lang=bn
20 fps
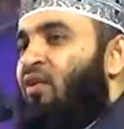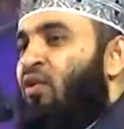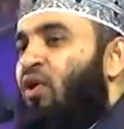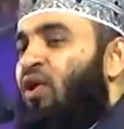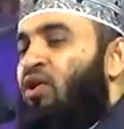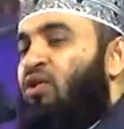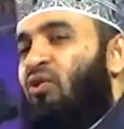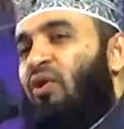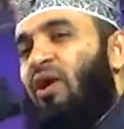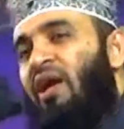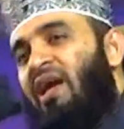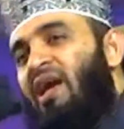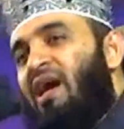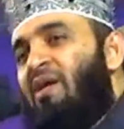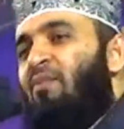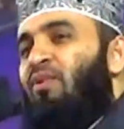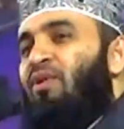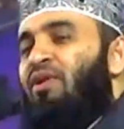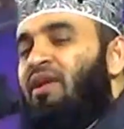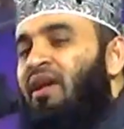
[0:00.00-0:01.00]
হয়তো এই
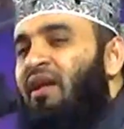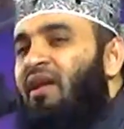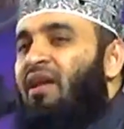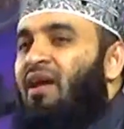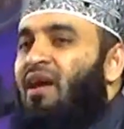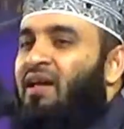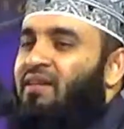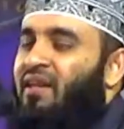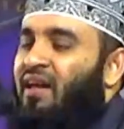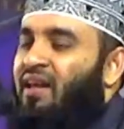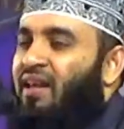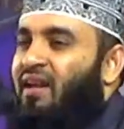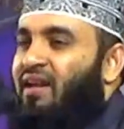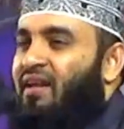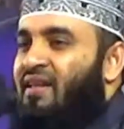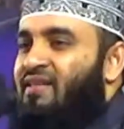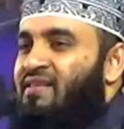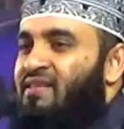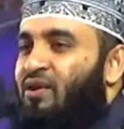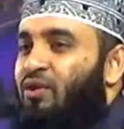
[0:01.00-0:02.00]
আমলটা আল্লাহ তালার
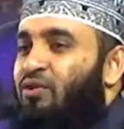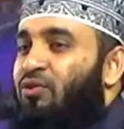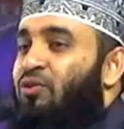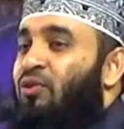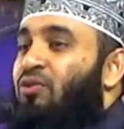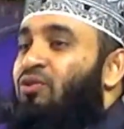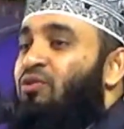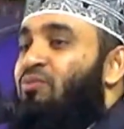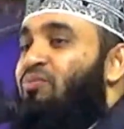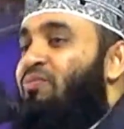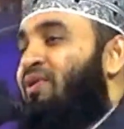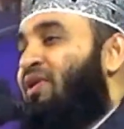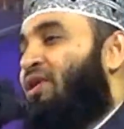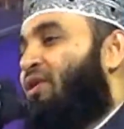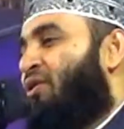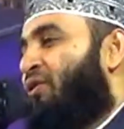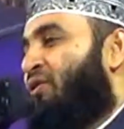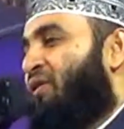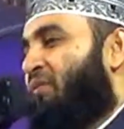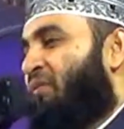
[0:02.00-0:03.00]
কাছে অত্যন্ত প্রিয়
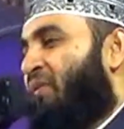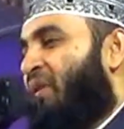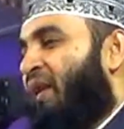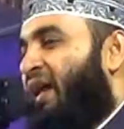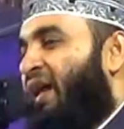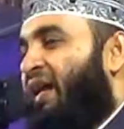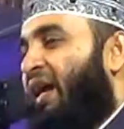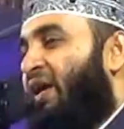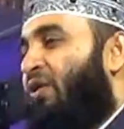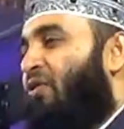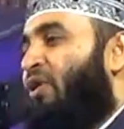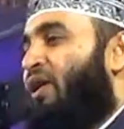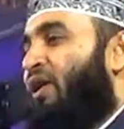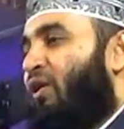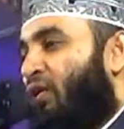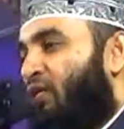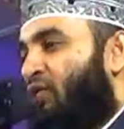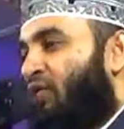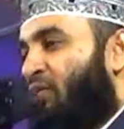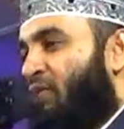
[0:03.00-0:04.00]
হতে পারে এ কারণেই
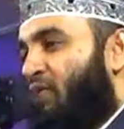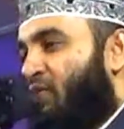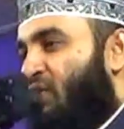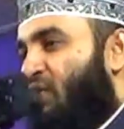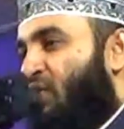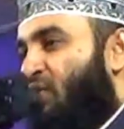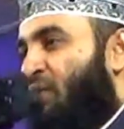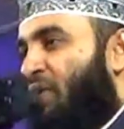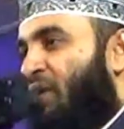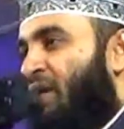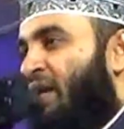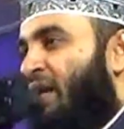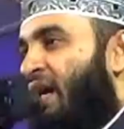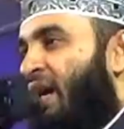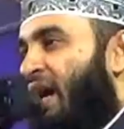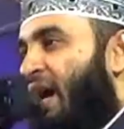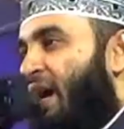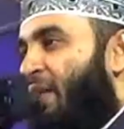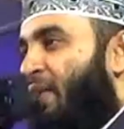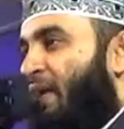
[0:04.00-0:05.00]
হয়তো বিশ্বনবী
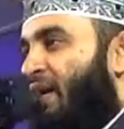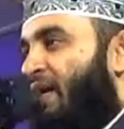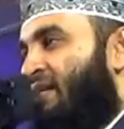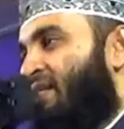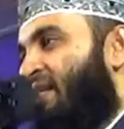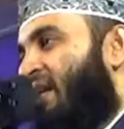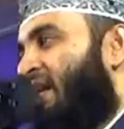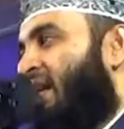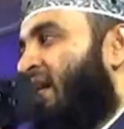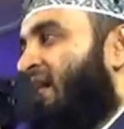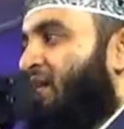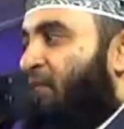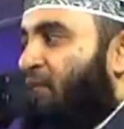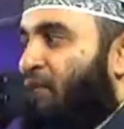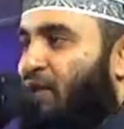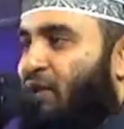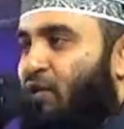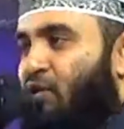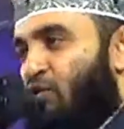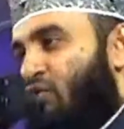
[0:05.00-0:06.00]
আমাকে জান্নাতি
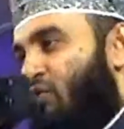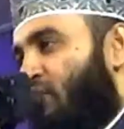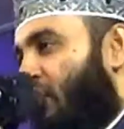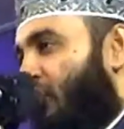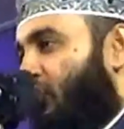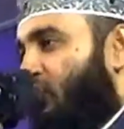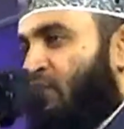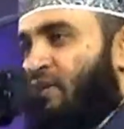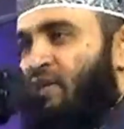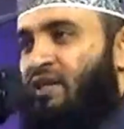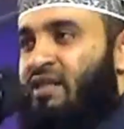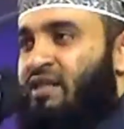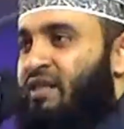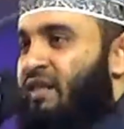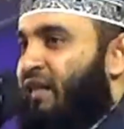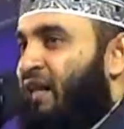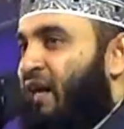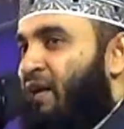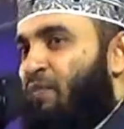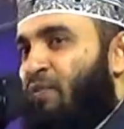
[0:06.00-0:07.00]
বলে ঘোষণা করেছে
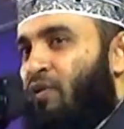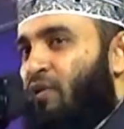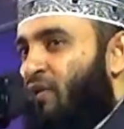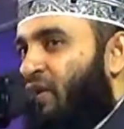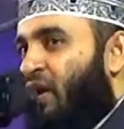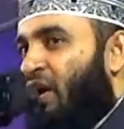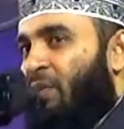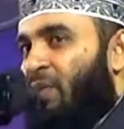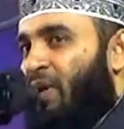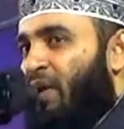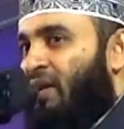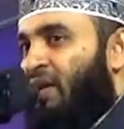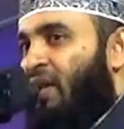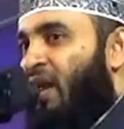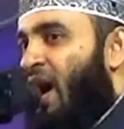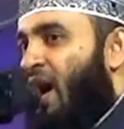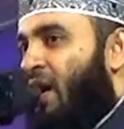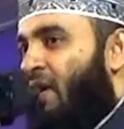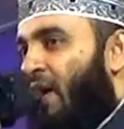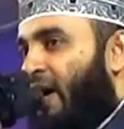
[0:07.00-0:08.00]
চিল্লায় পড়তে হবে
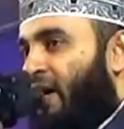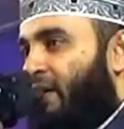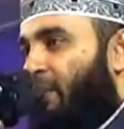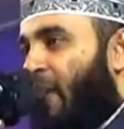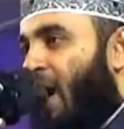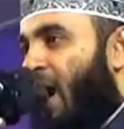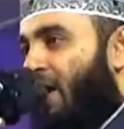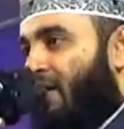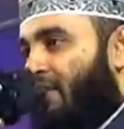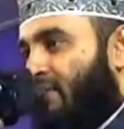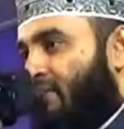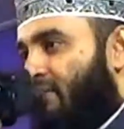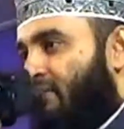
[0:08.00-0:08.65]
আল্লাহ আকবার